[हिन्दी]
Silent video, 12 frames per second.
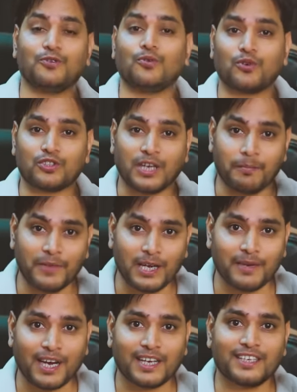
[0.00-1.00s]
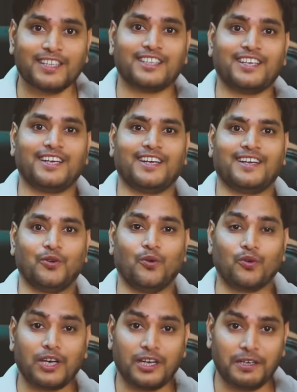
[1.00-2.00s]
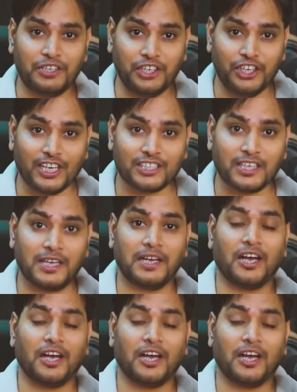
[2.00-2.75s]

उनको थंबनेल बना के देते हैं उनका इंडिया से